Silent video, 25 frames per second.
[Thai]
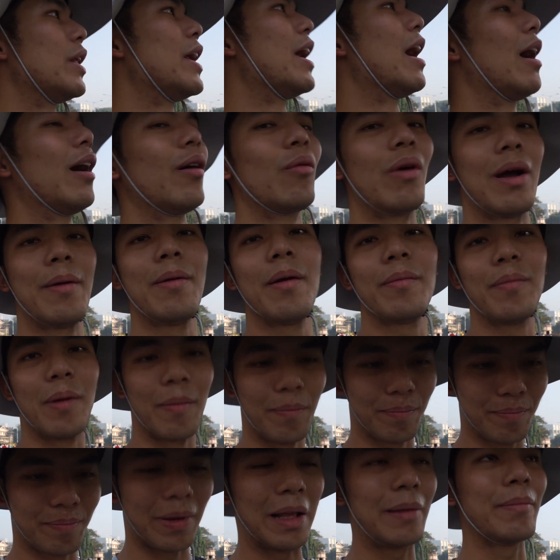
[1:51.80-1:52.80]
เนี้ยไว้เพื่อแบบ
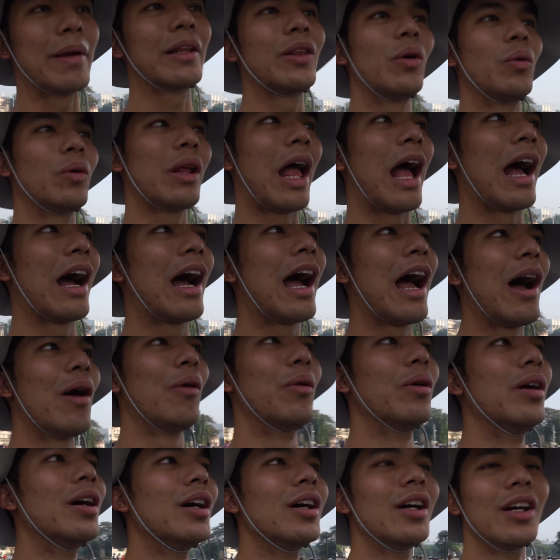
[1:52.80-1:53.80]
เป็นประตูทางเข้า
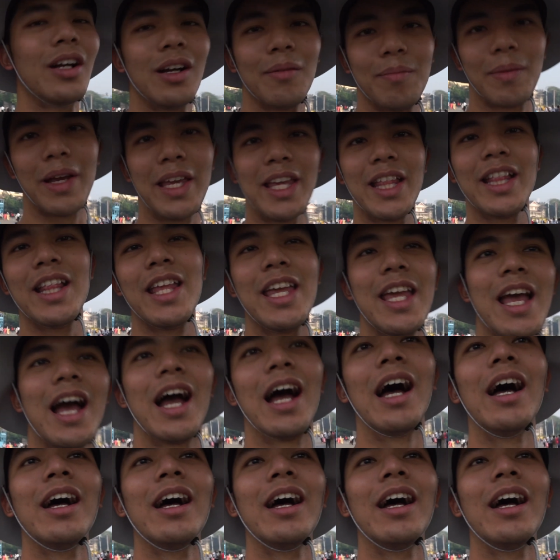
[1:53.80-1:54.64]
มาอินเดีย